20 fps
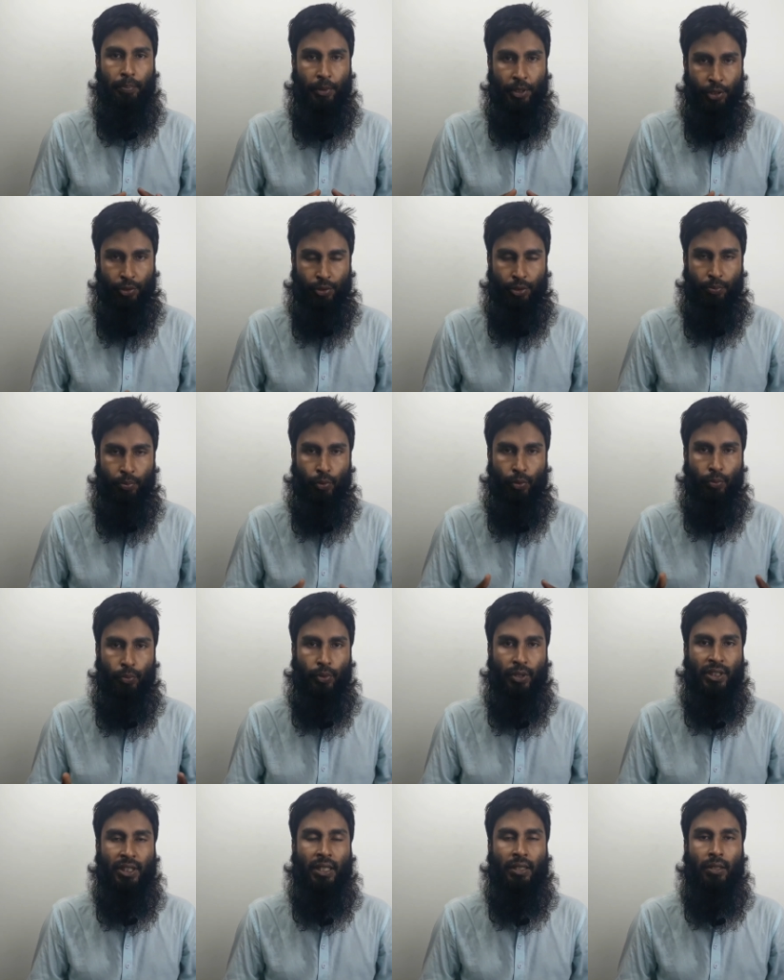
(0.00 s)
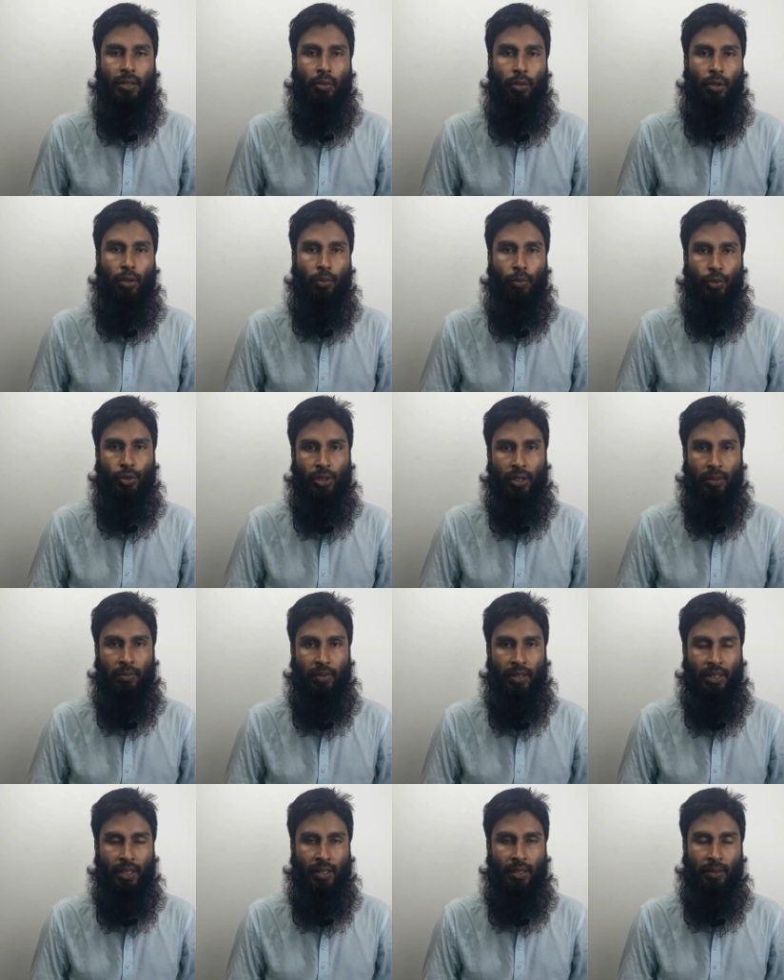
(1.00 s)
বিষয়টি পুরোপুরি জানতে হলে অবশ্যই
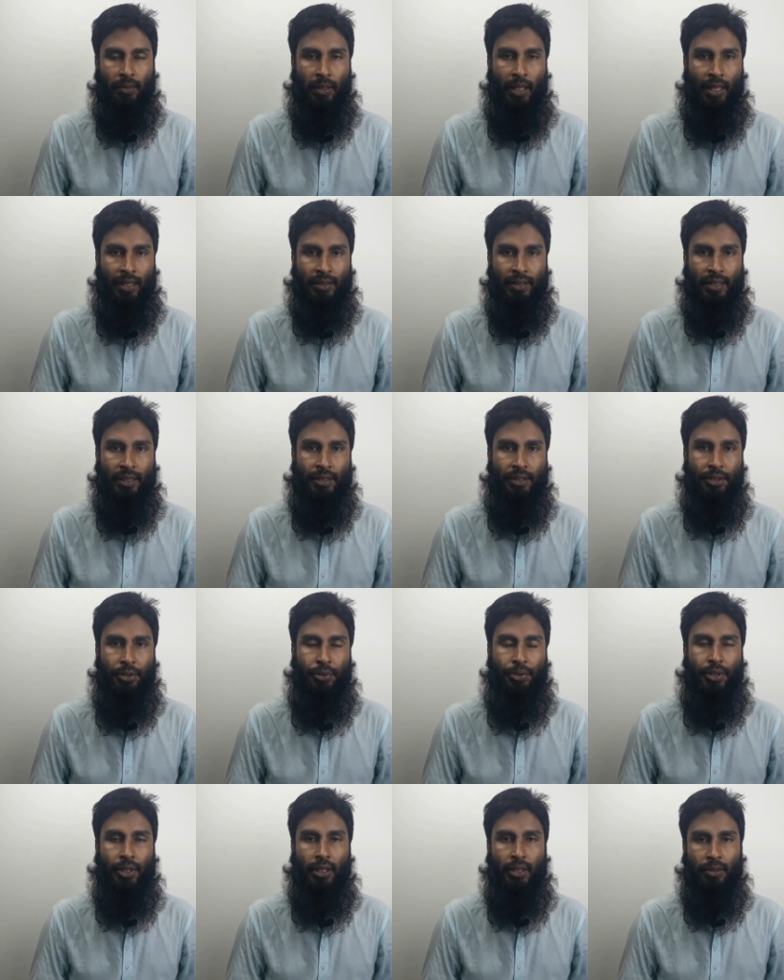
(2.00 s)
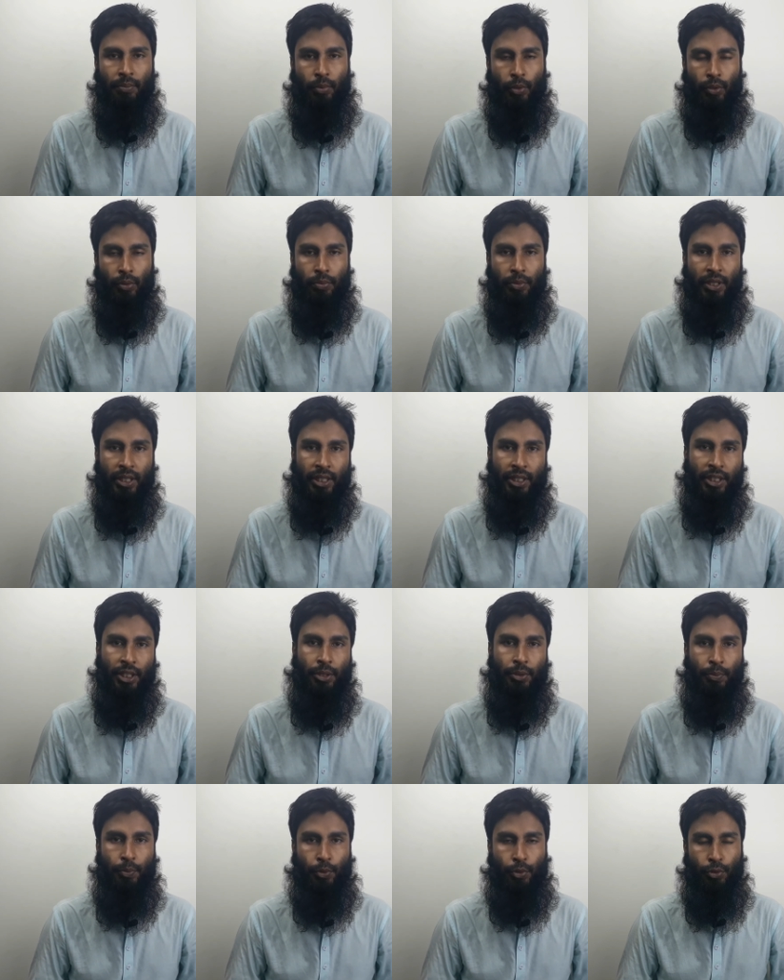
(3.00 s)
আমাদের আজকের টিউটোরিয়ালটি প্রথম থেকে
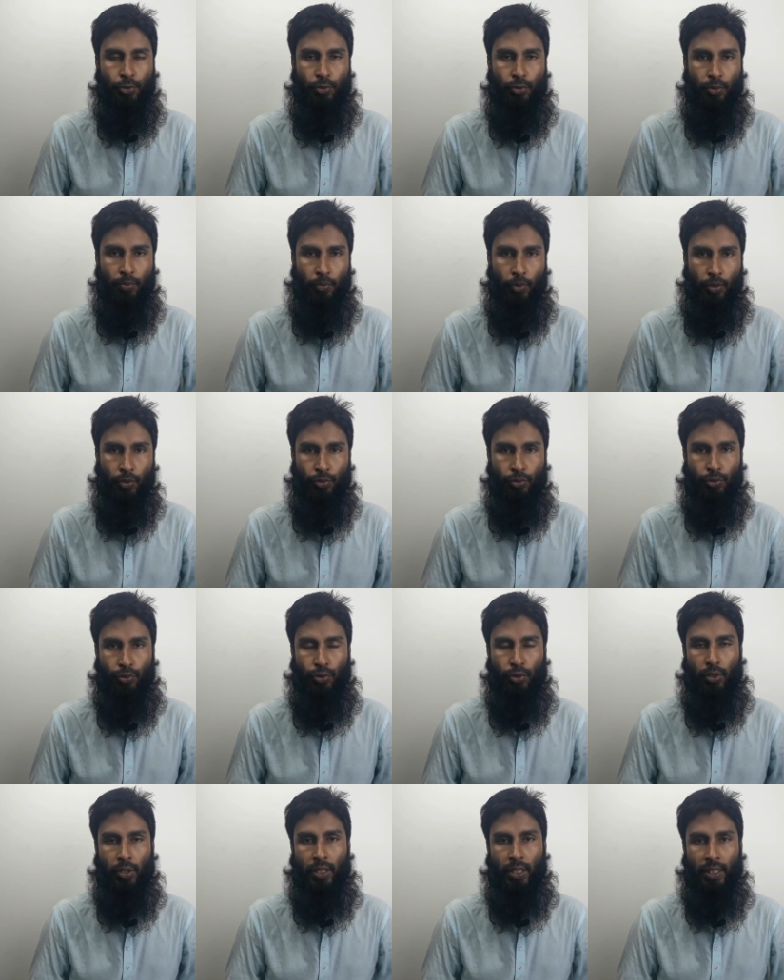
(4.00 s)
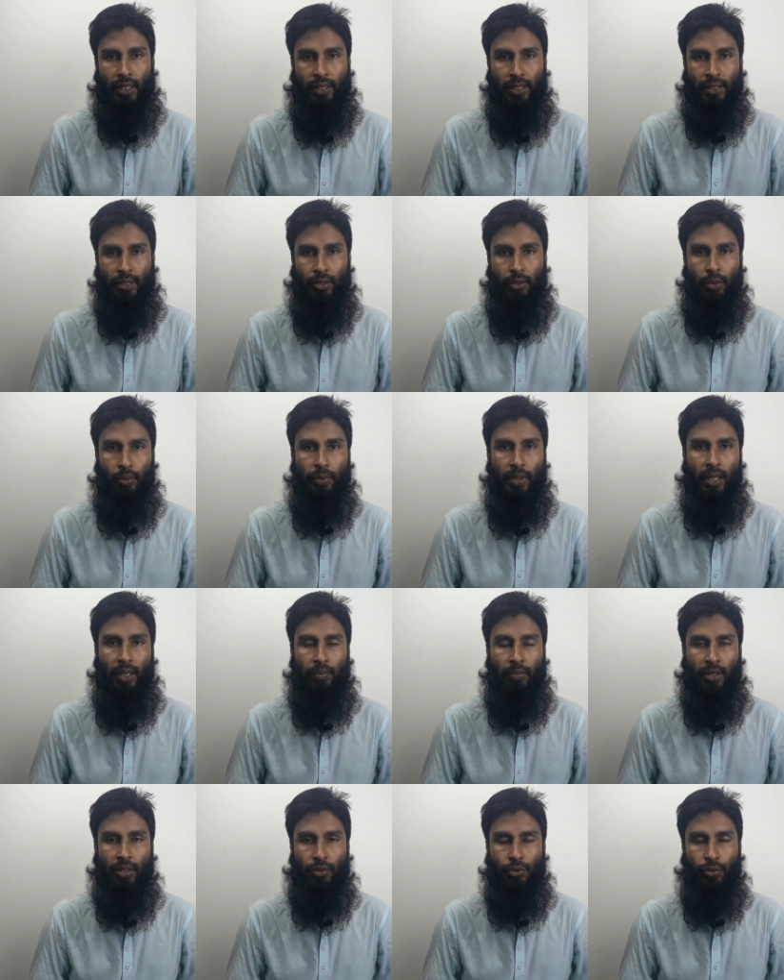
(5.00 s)
শেষ পর্যন্ত মনোযোগ সহকারে দেখতে হবে
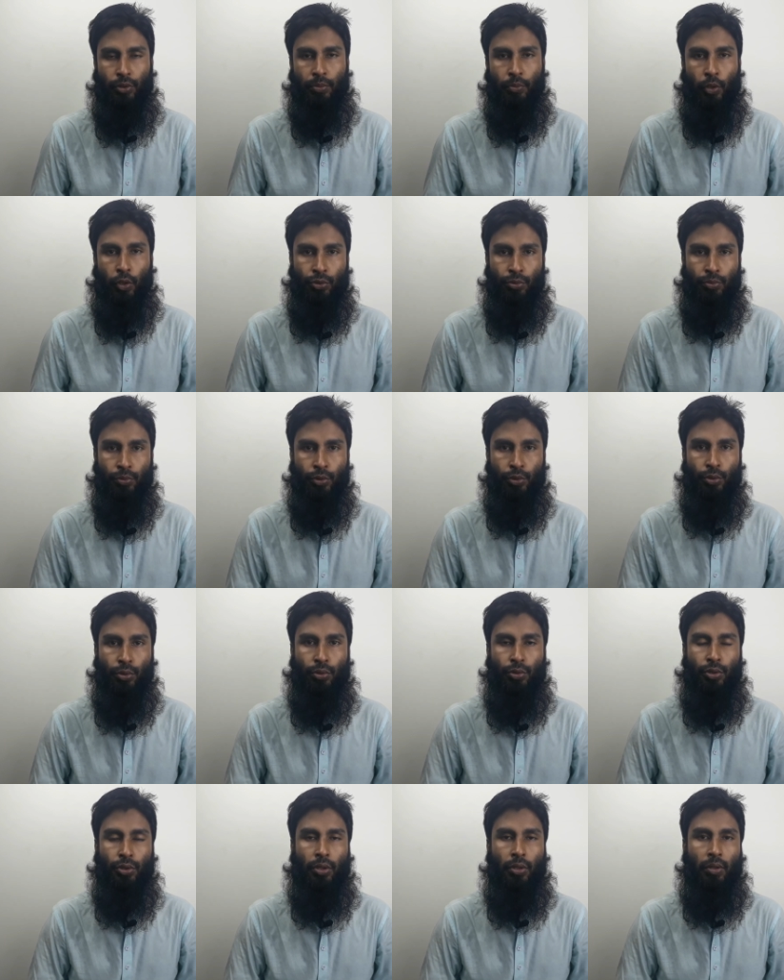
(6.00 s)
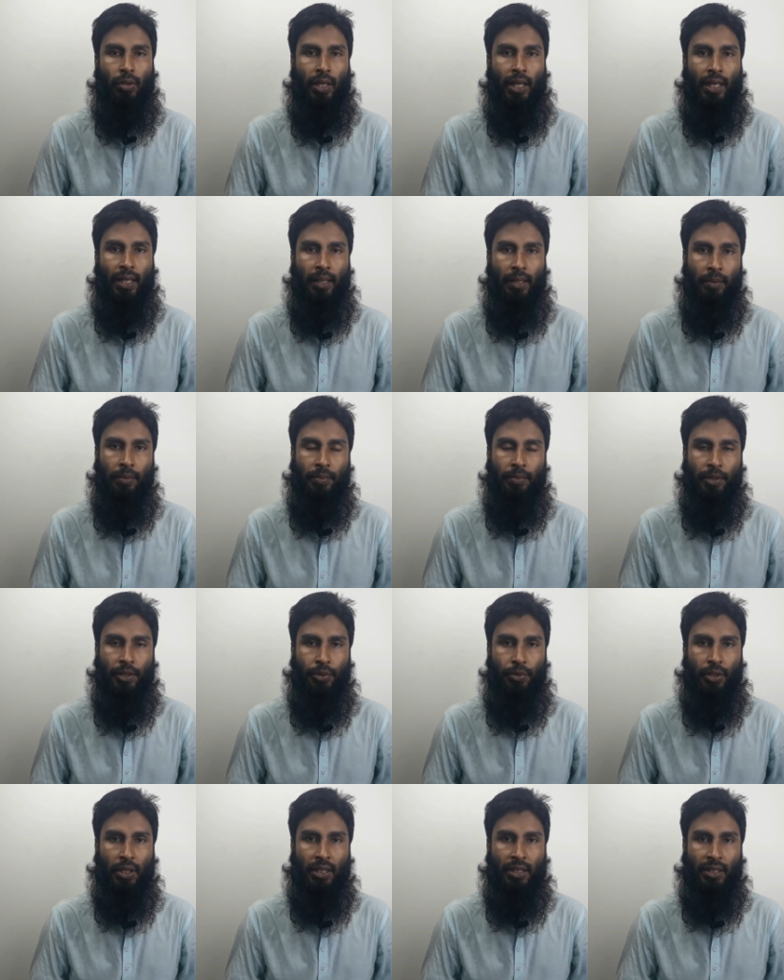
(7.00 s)
আপনারা যদি যুগ সহকারে এই
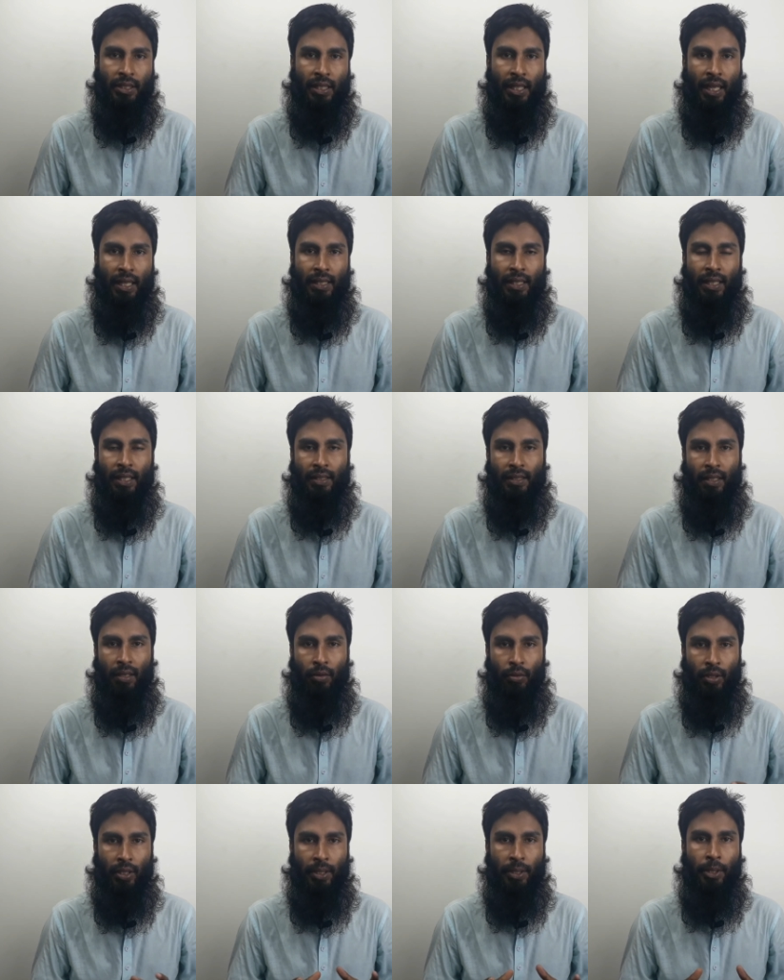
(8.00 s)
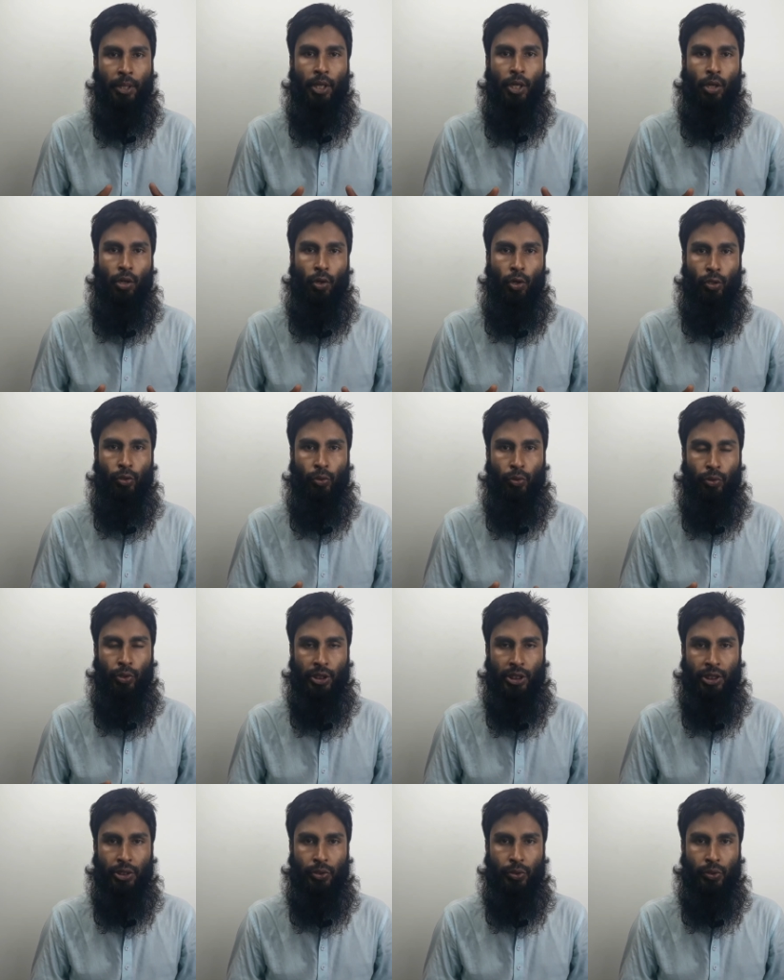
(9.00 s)
টিউটোরিয়ালটি না দেখেন তাহলে হয়তো
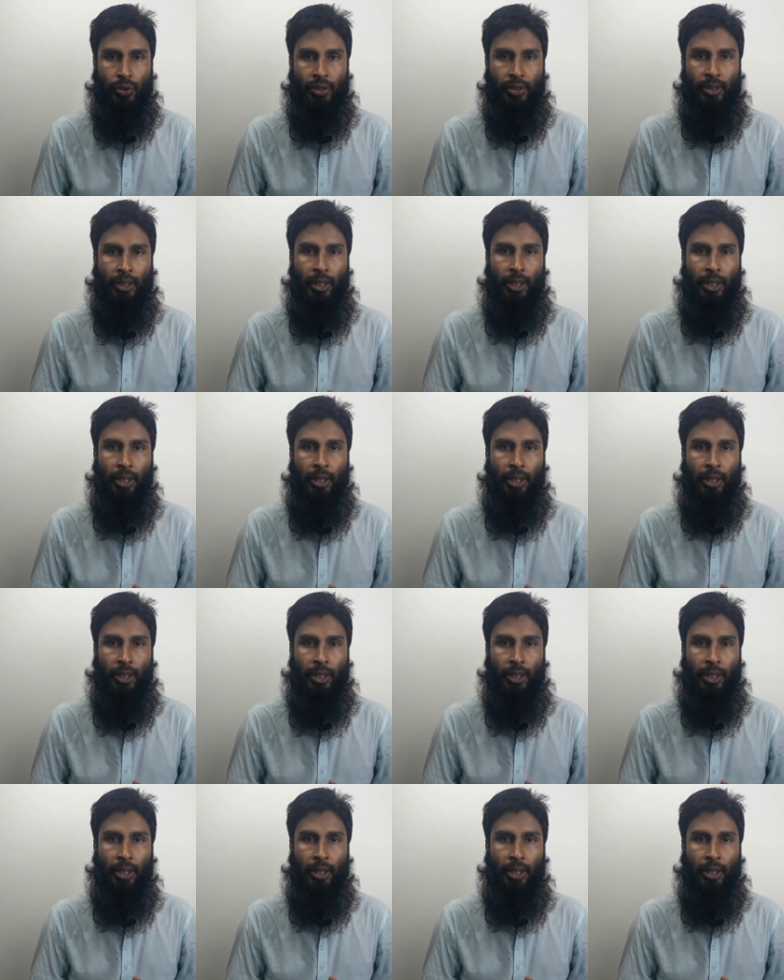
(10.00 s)
অনেক কিছুই